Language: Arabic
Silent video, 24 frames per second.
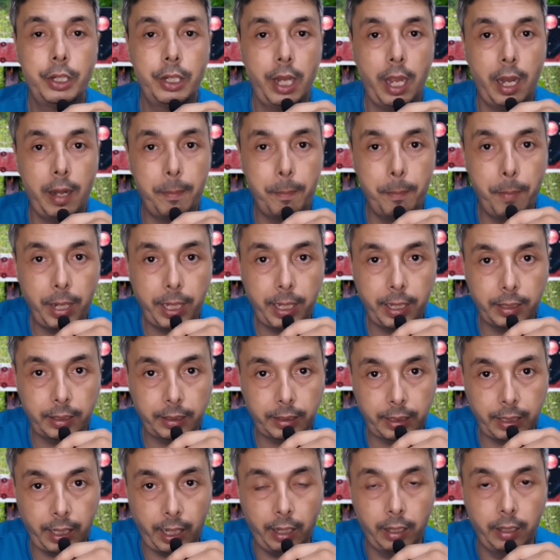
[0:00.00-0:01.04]
شحال ما
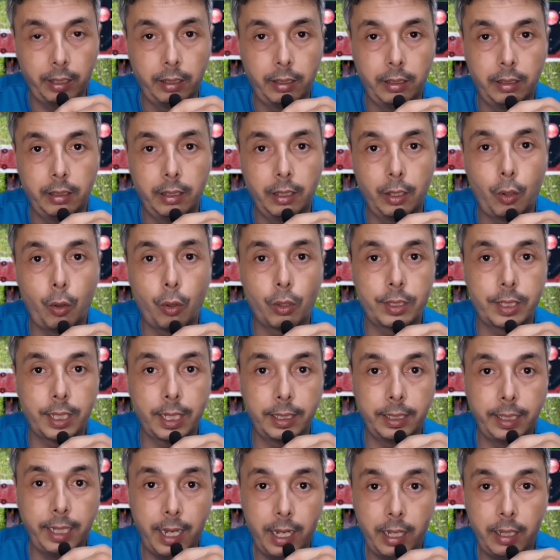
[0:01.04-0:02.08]
كتطلع
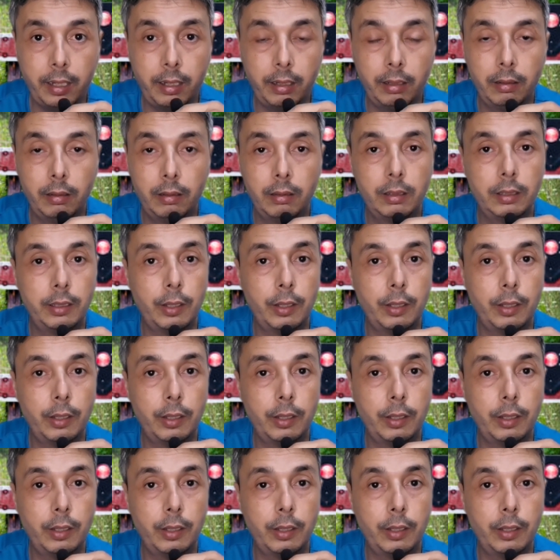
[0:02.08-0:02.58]
الخلصه ديالك